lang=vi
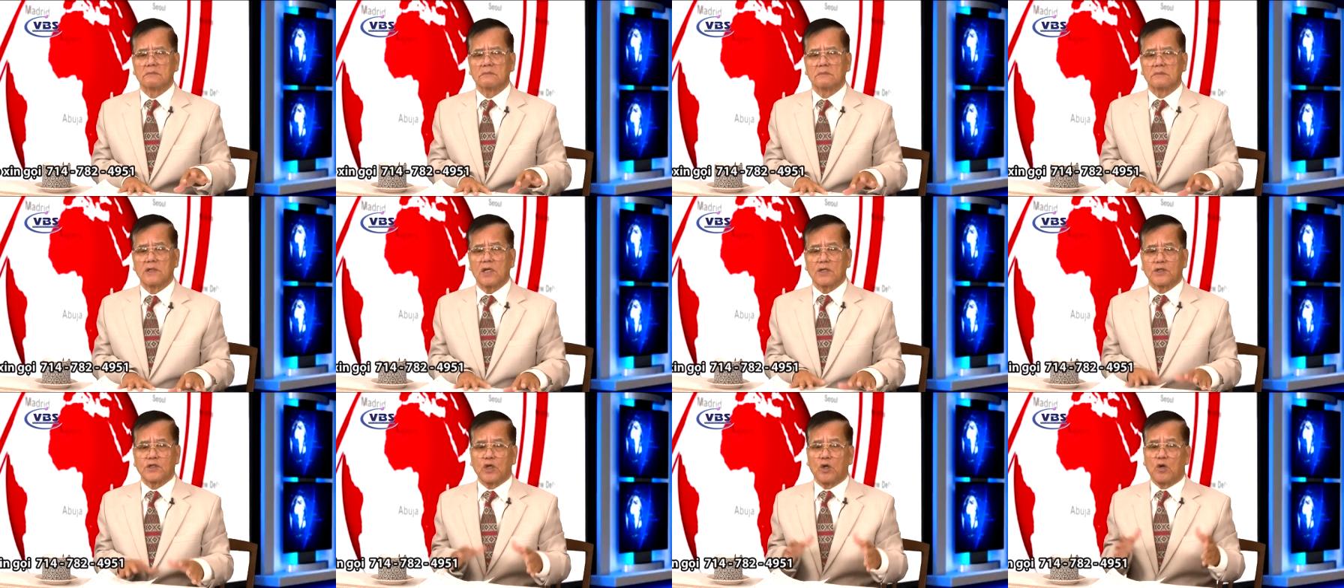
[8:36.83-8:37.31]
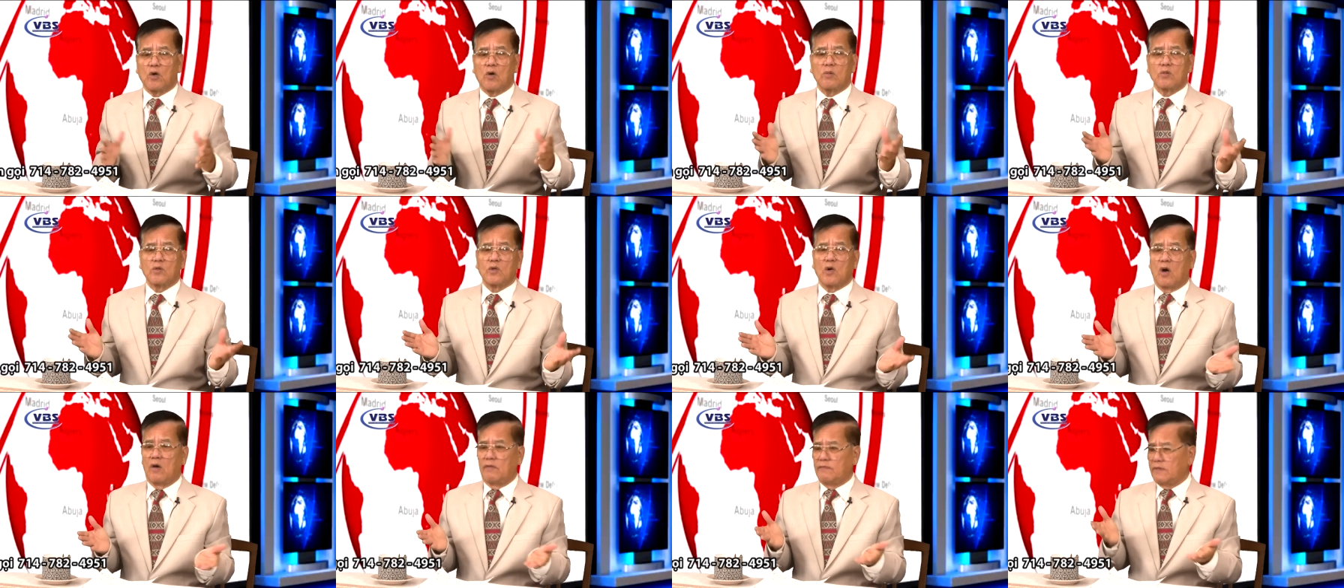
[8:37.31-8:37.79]
Nó chịu không
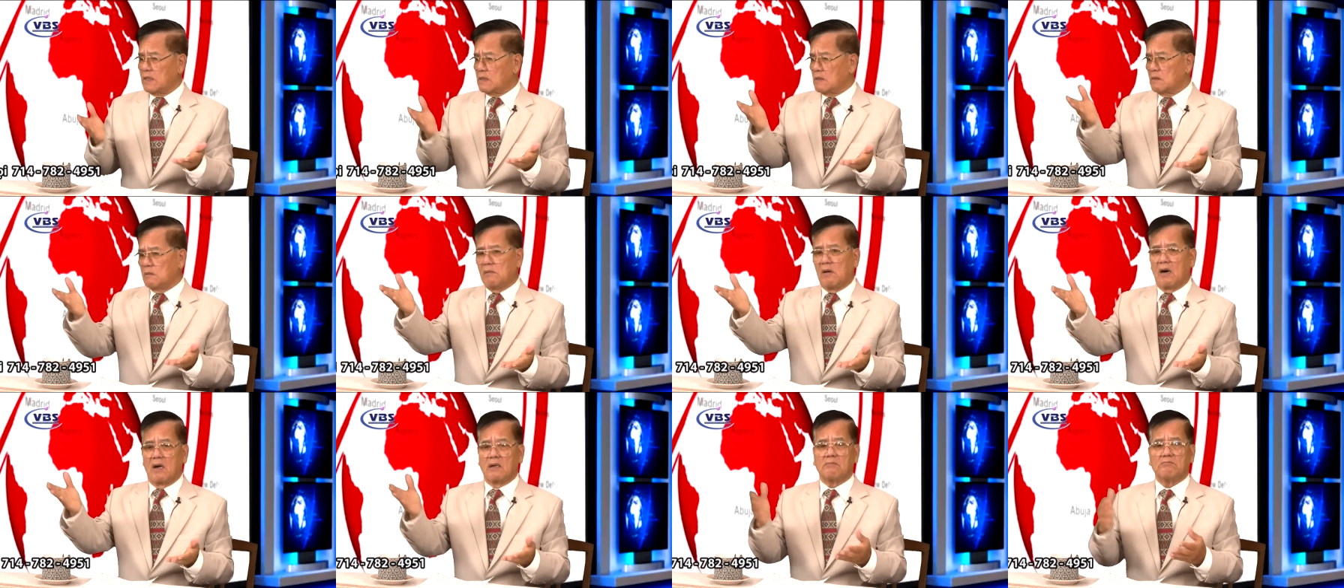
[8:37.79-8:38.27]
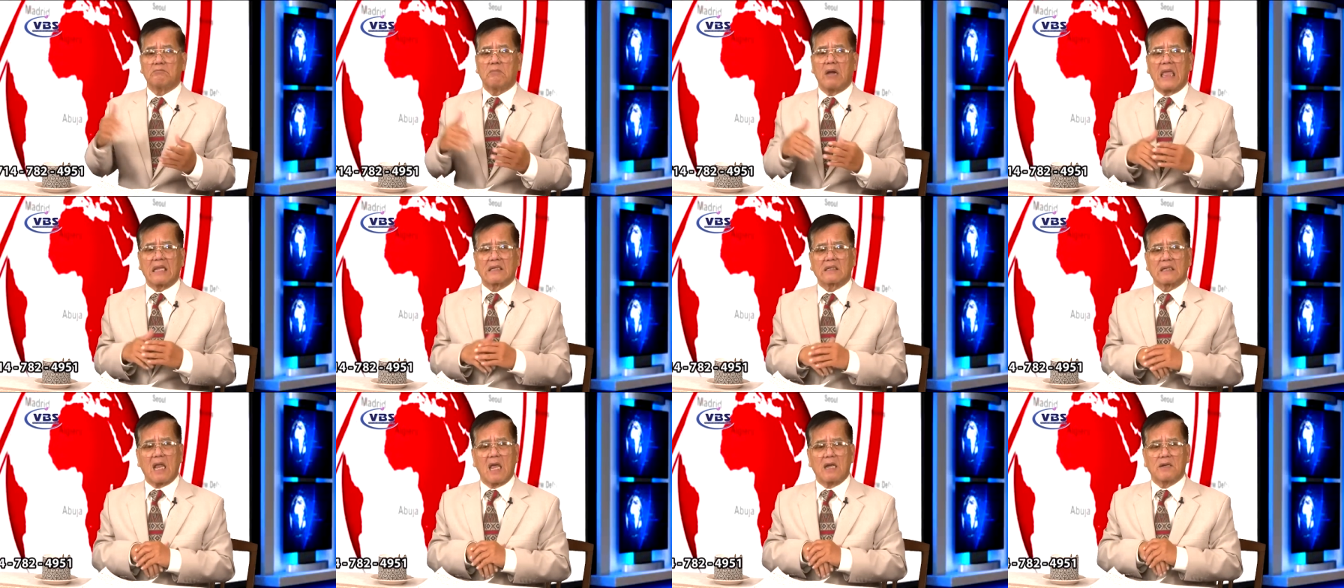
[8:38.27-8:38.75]
nổi với cái bọn
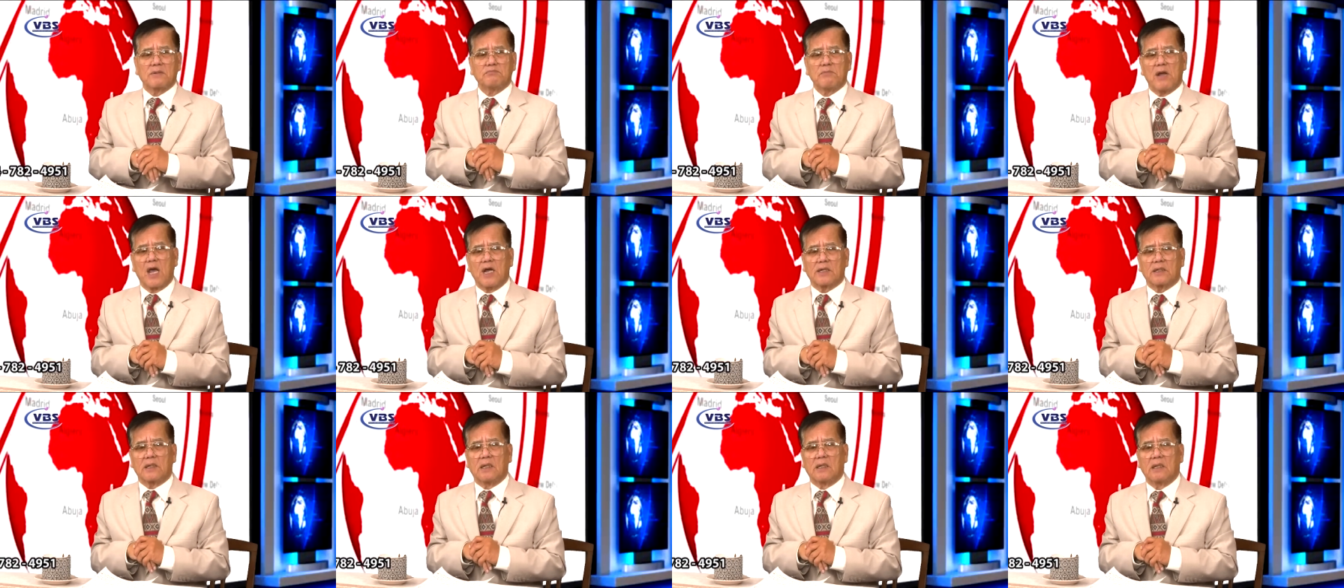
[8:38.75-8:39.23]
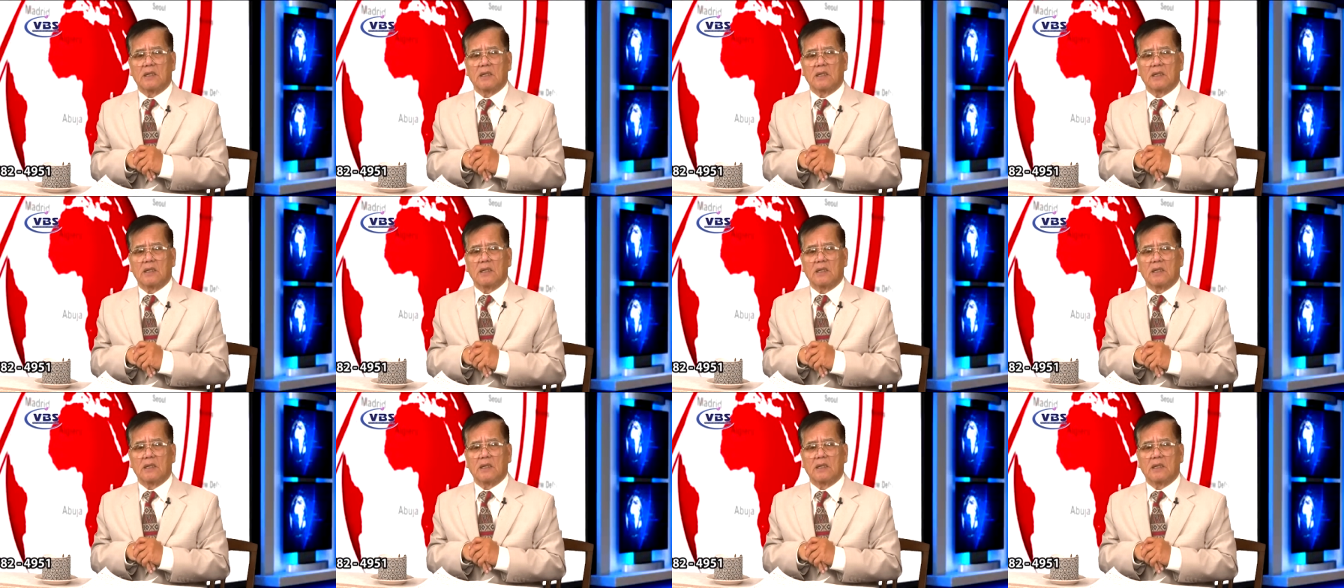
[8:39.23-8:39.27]
Black Lives Matter.